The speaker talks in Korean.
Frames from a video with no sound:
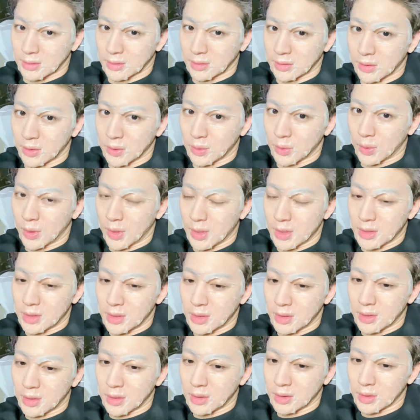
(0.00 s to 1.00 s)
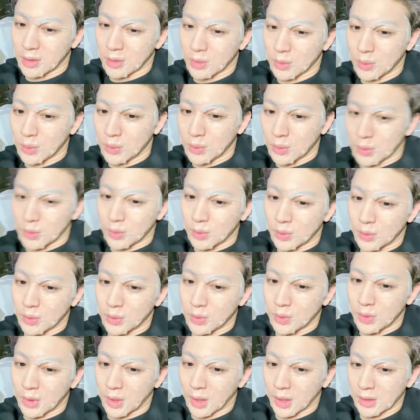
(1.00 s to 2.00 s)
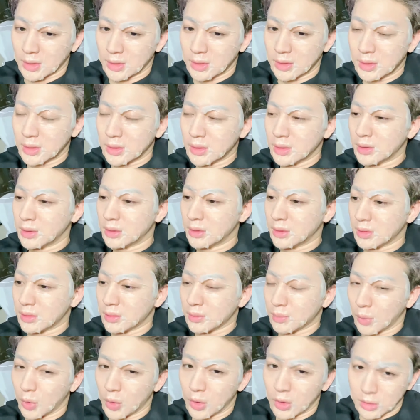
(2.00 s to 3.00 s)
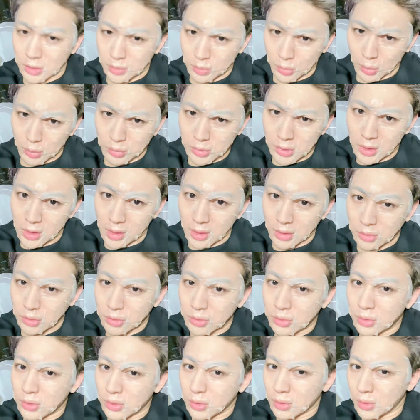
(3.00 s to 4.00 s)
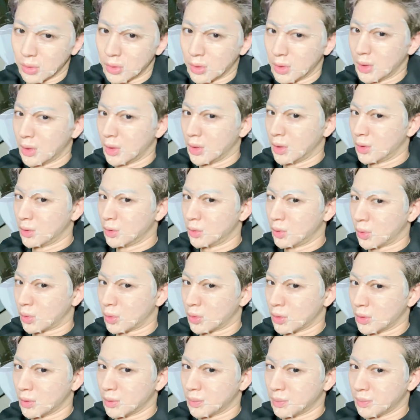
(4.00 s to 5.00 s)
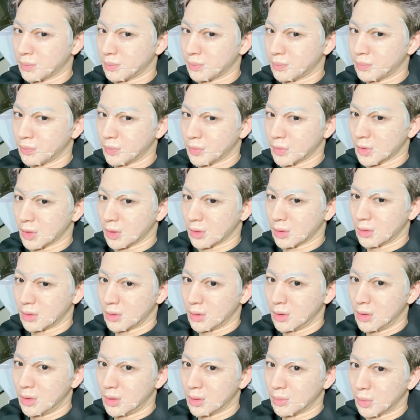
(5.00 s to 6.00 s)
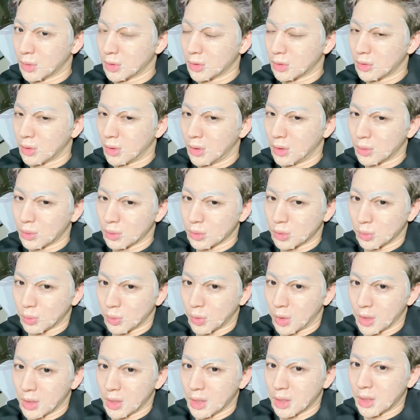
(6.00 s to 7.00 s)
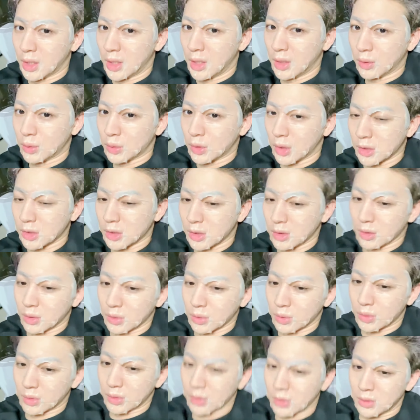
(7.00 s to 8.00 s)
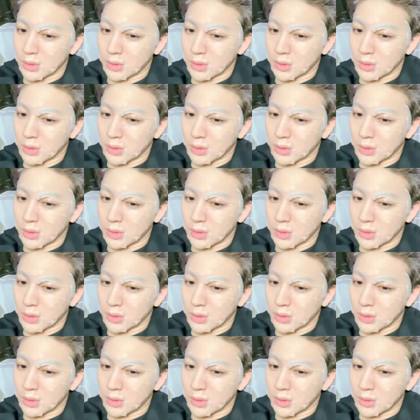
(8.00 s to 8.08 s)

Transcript: 그거로 할 생각이고 아직은 머리가 지금 너무 상해가지고 조금 이제 트리트먼트도 하고 좀 관리를 하고 다시 하려고요.